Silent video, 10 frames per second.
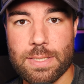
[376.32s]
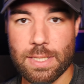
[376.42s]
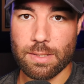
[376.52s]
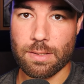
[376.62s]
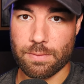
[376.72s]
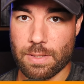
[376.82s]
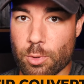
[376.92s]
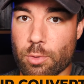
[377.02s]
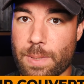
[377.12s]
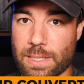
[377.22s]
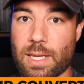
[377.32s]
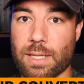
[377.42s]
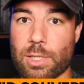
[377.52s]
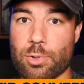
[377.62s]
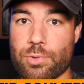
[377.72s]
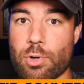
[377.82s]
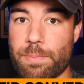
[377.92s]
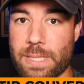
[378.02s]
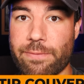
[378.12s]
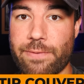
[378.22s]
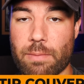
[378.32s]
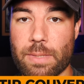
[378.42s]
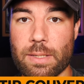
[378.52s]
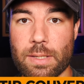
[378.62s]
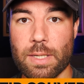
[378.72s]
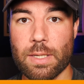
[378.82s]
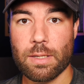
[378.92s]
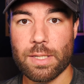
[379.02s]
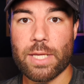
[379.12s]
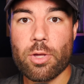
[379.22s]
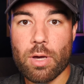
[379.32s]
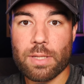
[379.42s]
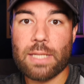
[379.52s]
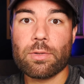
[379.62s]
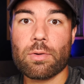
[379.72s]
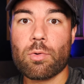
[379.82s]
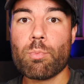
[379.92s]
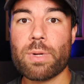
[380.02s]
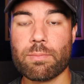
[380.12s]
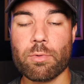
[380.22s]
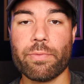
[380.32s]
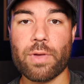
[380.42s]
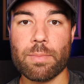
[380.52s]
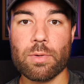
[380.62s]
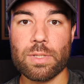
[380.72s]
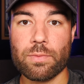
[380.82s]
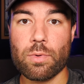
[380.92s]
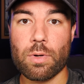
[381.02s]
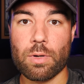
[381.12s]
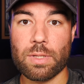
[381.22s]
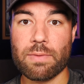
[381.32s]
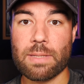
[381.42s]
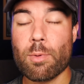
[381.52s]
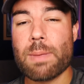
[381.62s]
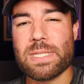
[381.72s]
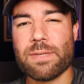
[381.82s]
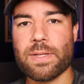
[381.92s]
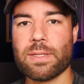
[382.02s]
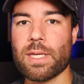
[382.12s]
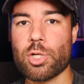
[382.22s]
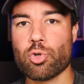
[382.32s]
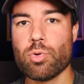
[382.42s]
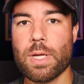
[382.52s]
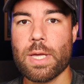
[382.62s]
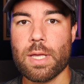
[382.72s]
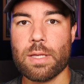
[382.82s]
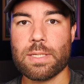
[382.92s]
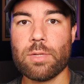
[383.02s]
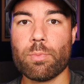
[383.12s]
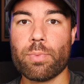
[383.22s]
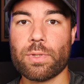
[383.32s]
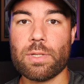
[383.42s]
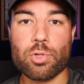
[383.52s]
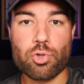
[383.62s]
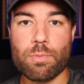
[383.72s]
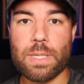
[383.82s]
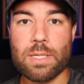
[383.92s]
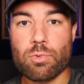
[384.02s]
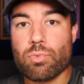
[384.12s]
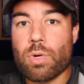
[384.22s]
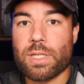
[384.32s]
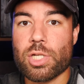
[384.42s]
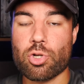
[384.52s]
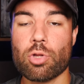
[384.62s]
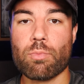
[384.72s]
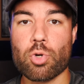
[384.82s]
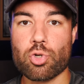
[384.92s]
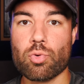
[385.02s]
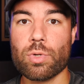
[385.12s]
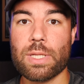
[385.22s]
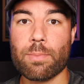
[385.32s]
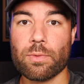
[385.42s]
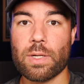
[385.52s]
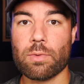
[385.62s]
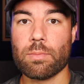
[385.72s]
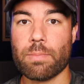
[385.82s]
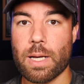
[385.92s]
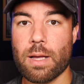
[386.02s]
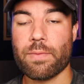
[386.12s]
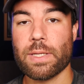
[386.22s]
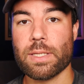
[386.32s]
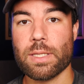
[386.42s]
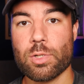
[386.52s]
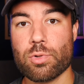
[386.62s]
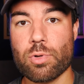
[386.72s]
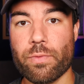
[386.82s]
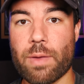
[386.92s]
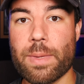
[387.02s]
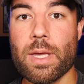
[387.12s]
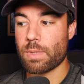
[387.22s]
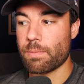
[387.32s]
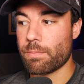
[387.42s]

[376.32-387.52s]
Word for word: c'est évidemment de partir avec des chaussures bien fermées, et d'ailleurs d'être complètement fermé au niveau euh, des vêtements, même s'il fait très chaud, c'est de porter une chemise ou un t-shirt manche longue, des pantalons bas avec des, chaussures fermées.